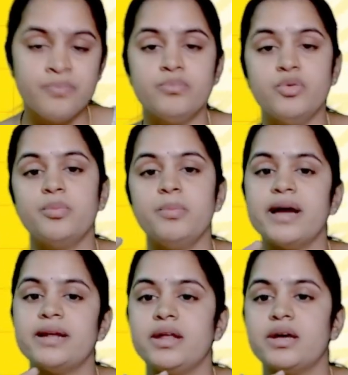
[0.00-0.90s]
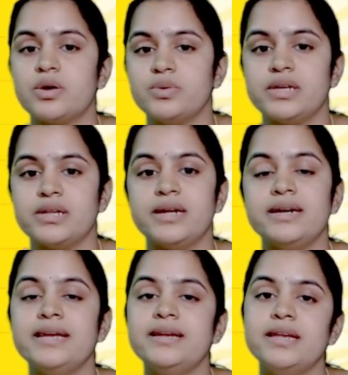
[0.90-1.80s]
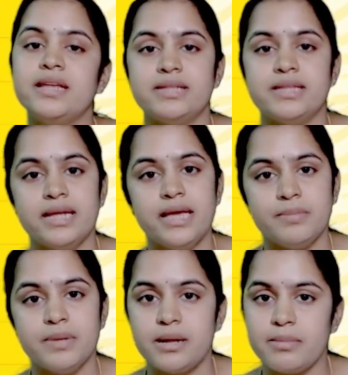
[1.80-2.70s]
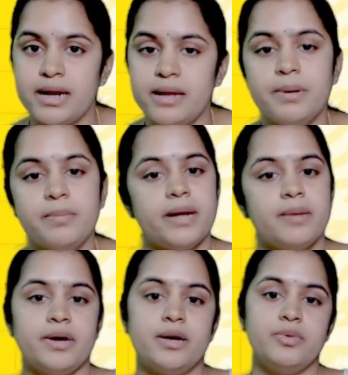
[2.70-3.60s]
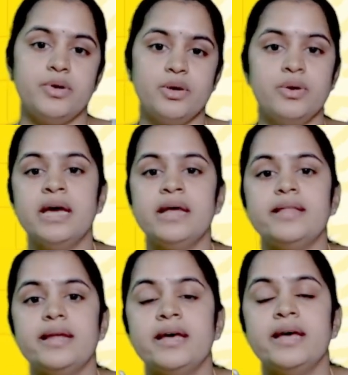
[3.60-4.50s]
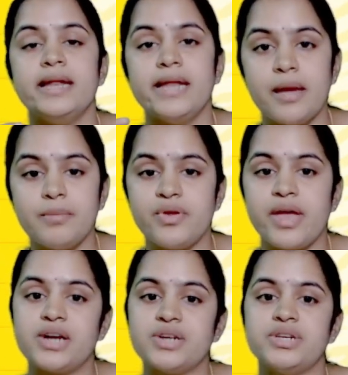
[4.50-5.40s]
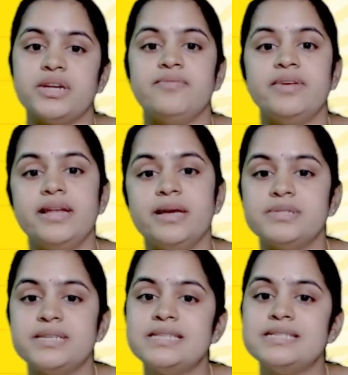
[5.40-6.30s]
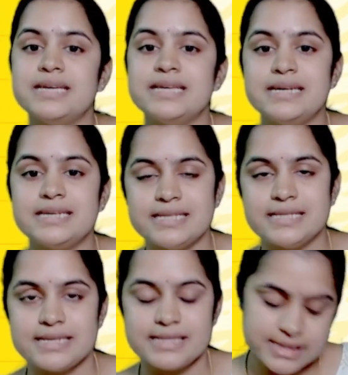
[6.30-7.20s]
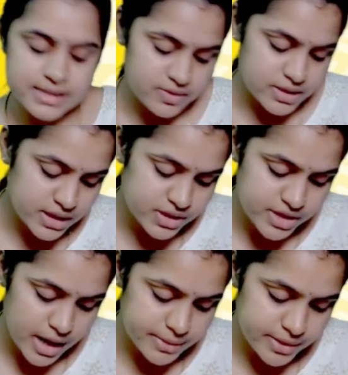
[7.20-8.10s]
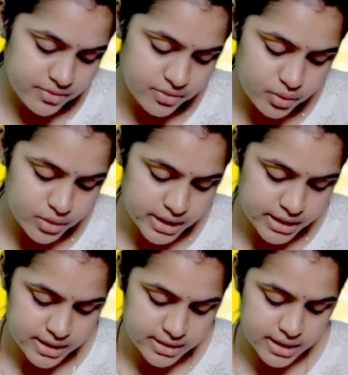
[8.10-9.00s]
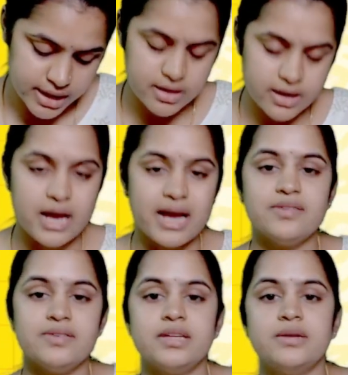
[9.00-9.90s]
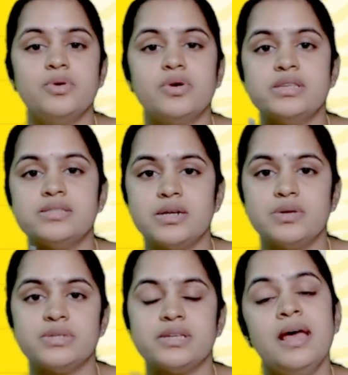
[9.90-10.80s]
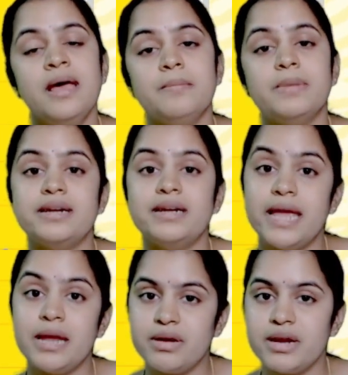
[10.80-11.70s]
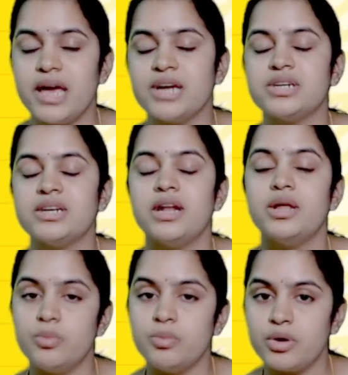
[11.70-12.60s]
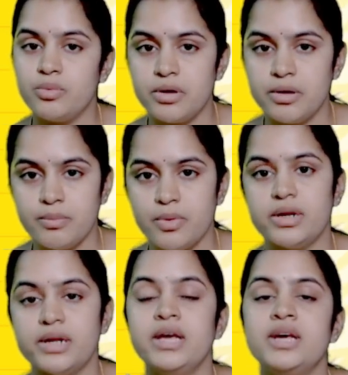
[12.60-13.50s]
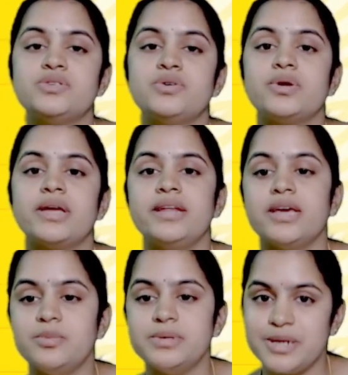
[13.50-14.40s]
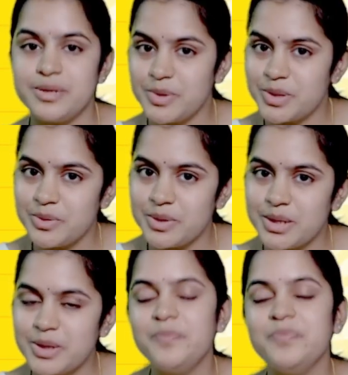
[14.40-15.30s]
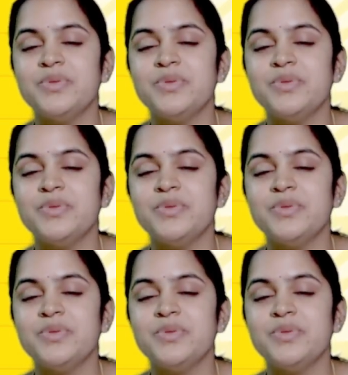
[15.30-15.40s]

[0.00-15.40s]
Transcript: புக் பேக்கில் இருக்க கொஸ்டின் தான் டிடிடி வந்துட்டு எப்படி நம்மளால் ப்ரிப்பேர் பண்ண முடியும் தென் நேம் ரியாக்ஷன் வில்லியம்சன் சீத சிந்தசிஸ் அது வந்துட்டு சாப்டர் ஃபோர்டீன் இருந்து கேட்டிருக்காங்க அது வந்துட்டு புக் சைட் கொஸ்டின் பட் நேம் ரியாக்ஷனால் ரொம்ப ரொம்ப இம்பார்ட்டன்ட் ஸோ ஆர்கானிக் கெமிஸ்ட்ரியை பொறுத்த வரைக்கும்